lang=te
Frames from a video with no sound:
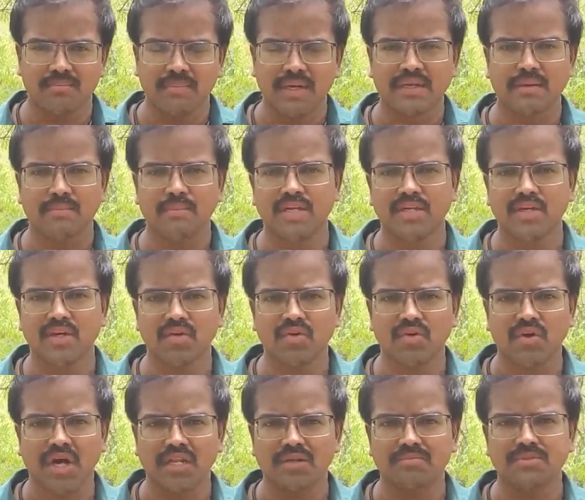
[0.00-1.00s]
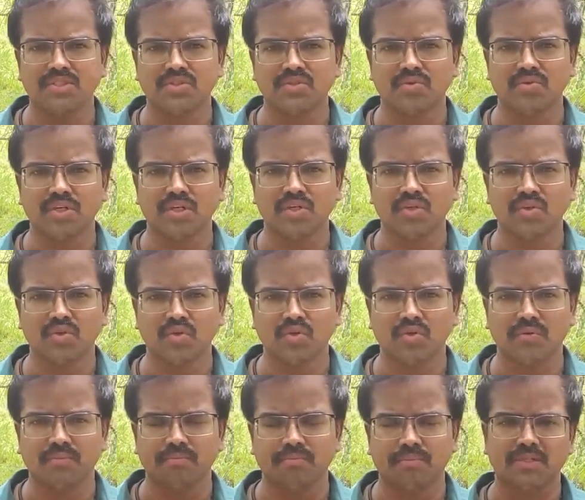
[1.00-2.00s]
మెట్ల మార్గంలో కనిపిస్తూ ఉండటంతో
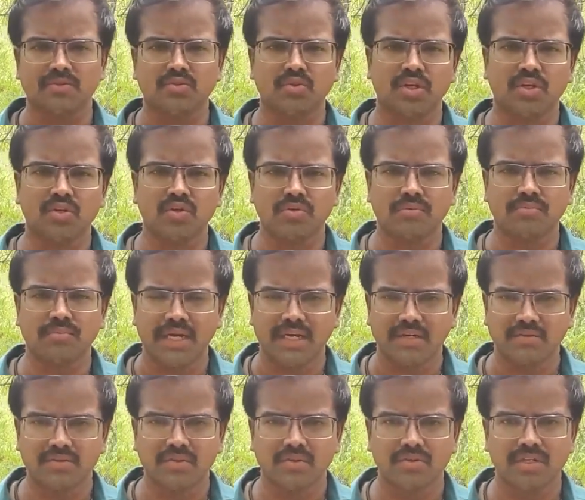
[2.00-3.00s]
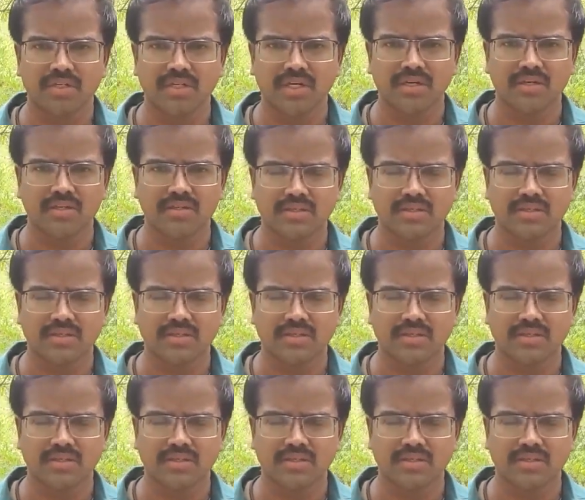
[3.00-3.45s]
భక్తులలో భయాందోళన